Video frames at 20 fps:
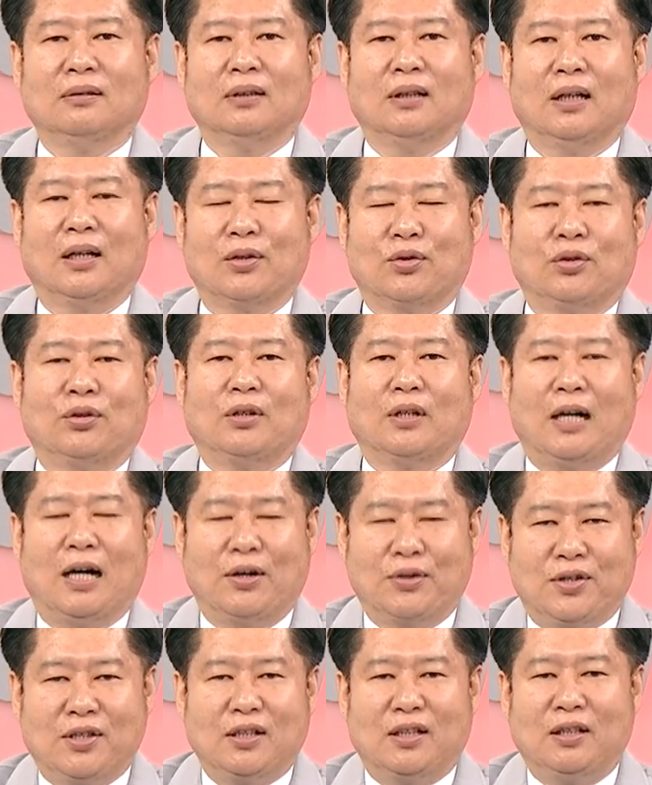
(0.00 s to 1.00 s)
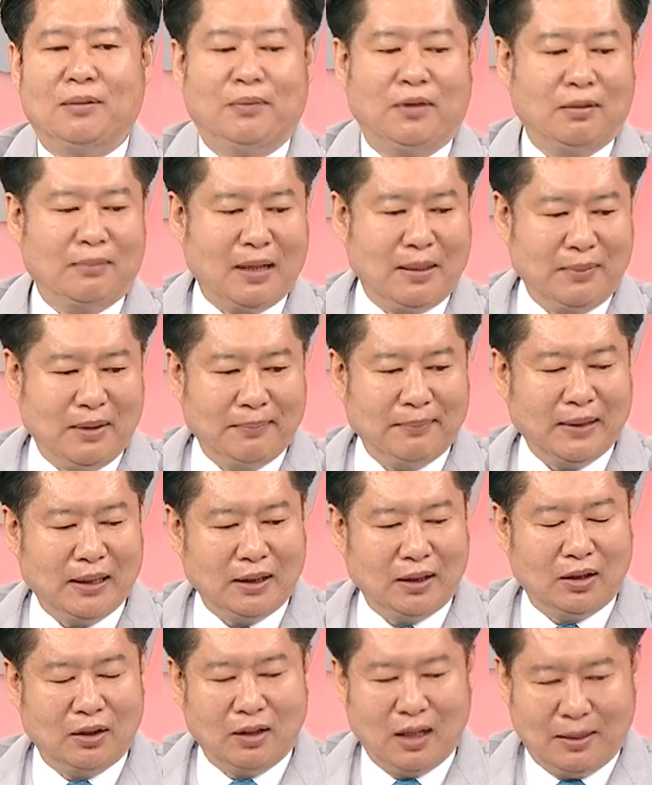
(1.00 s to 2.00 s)
啊，说我好几年没有买面板
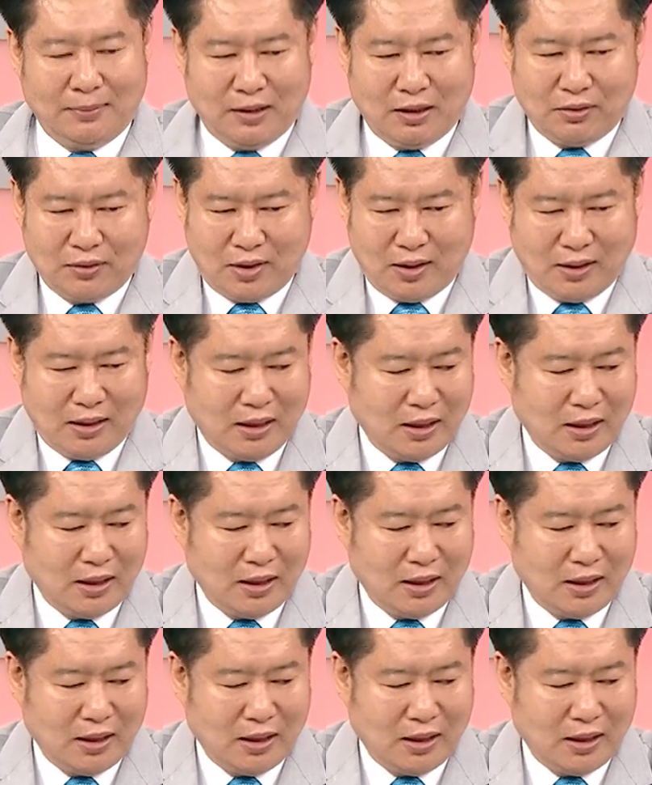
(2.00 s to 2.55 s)
了哈，好不好？简